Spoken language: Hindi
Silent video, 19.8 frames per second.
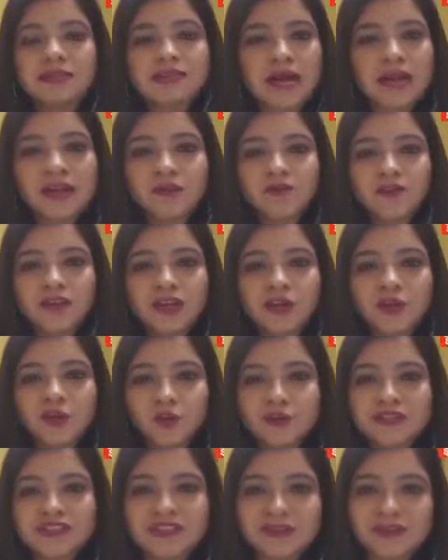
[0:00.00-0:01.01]
अठारहवीं
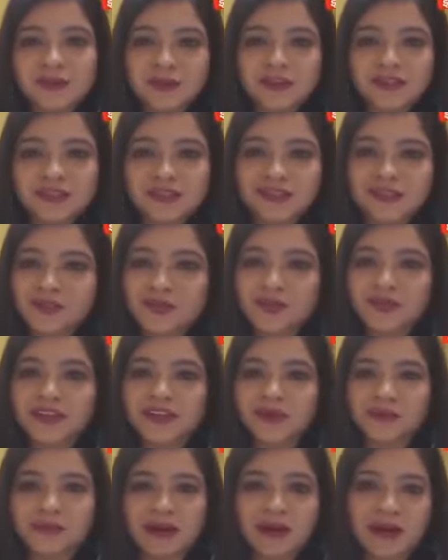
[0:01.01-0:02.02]
लोकसभा की
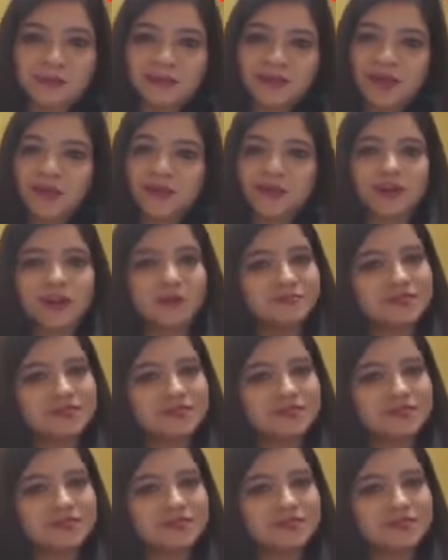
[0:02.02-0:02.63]
तस्वीरें अब आपके